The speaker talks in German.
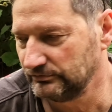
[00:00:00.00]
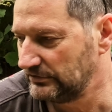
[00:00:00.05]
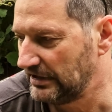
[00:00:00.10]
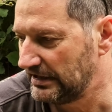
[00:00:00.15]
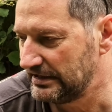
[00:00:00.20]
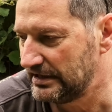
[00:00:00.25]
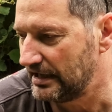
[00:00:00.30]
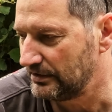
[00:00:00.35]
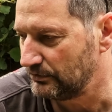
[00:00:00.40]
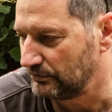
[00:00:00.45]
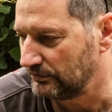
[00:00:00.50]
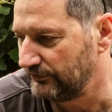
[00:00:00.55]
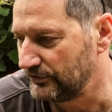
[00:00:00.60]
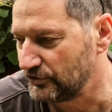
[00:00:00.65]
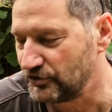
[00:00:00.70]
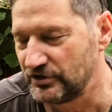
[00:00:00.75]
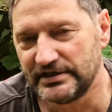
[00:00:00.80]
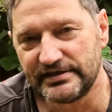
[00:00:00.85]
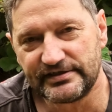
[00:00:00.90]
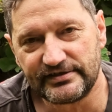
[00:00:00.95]
keine Ahnung,
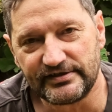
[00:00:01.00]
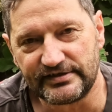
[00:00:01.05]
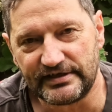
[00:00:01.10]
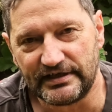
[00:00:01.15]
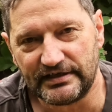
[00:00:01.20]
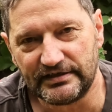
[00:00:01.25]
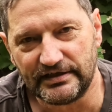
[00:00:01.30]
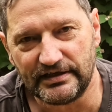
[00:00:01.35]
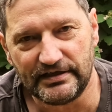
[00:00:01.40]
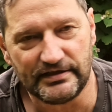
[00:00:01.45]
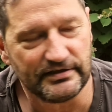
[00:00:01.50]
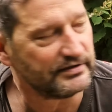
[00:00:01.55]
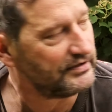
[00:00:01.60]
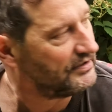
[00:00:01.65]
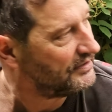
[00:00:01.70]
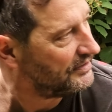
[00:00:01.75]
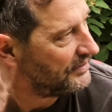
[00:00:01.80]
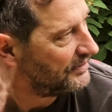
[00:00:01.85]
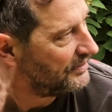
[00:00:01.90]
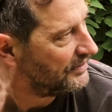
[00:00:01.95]
verschiedenste Sachen halt.
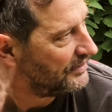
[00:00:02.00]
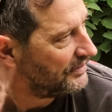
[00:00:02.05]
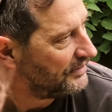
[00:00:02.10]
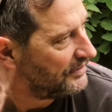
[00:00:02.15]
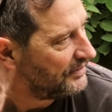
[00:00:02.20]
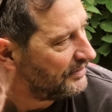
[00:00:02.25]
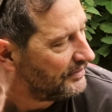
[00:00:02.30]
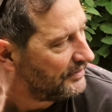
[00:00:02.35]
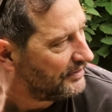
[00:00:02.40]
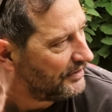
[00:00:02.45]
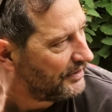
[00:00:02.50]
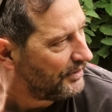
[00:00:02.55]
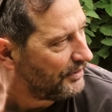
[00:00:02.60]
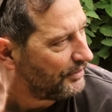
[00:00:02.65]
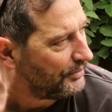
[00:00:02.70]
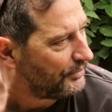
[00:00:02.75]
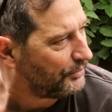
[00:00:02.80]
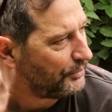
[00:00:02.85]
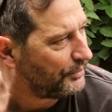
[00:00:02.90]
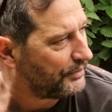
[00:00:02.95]

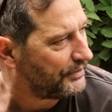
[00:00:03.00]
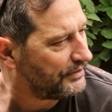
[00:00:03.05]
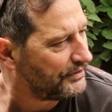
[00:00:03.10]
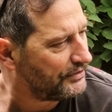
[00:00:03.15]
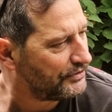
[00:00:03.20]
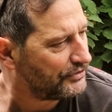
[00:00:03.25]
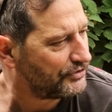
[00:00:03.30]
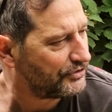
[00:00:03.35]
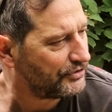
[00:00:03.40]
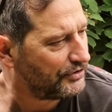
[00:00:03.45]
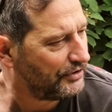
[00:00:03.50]
Und